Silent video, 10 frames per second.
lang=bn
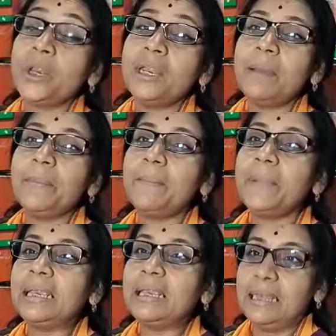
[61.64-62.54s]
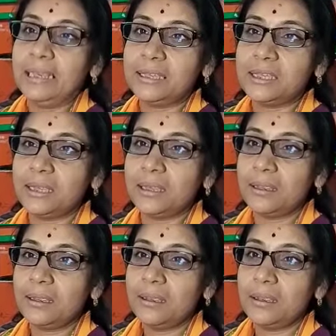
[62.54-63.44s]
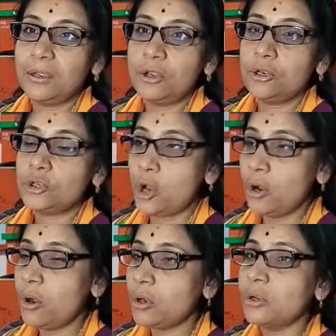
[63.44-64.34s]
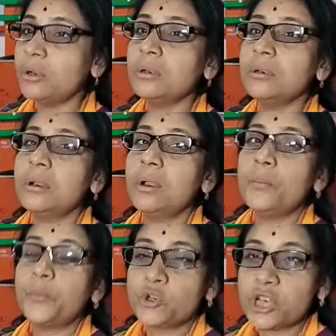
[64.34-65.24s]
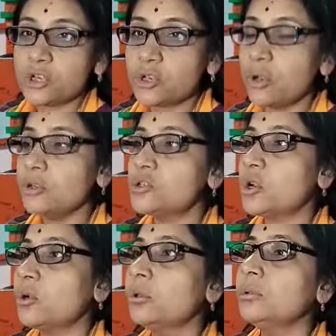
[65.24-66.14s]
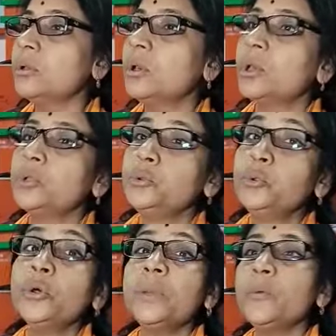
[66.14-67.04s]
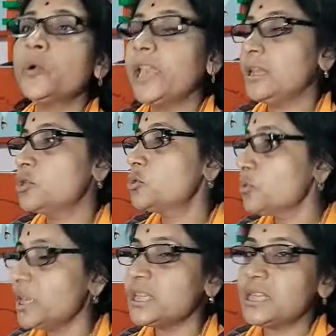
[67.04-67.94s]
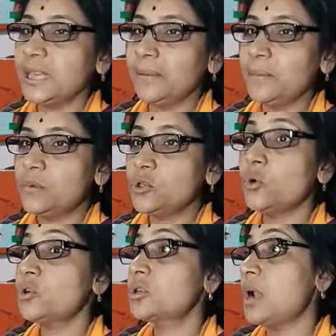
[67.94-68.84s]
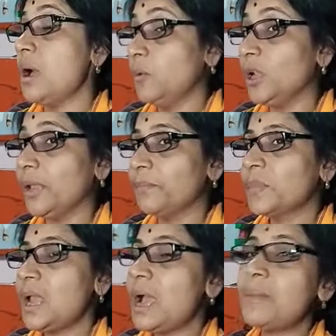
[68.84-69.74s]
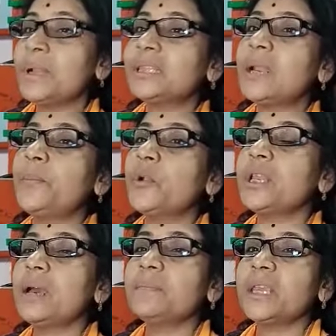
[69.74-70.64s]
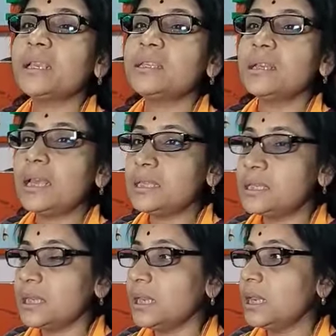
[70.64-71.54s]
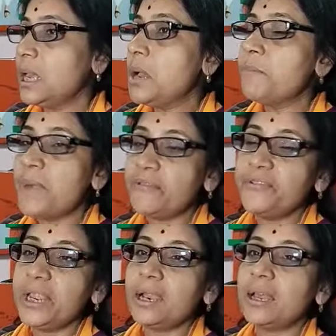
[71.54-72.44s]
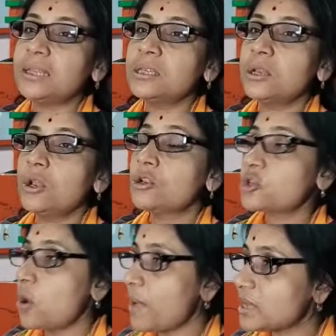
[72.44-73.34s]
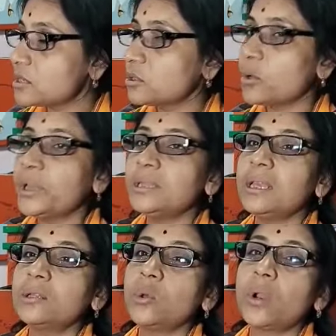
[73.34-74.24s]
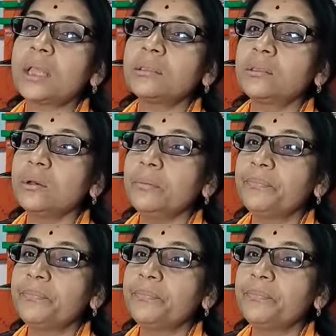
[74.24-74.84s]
পরিণামে আমরা কি দেখেছি সংগঠন প্রশাসন যখন দুই মুখে ছুটেছে জোট আমলে আমরা তার পরিণাম দেখেছি রাজ্যে মাফিয়া রাজ সমাজদ্রোহীদের দৌরাত্ম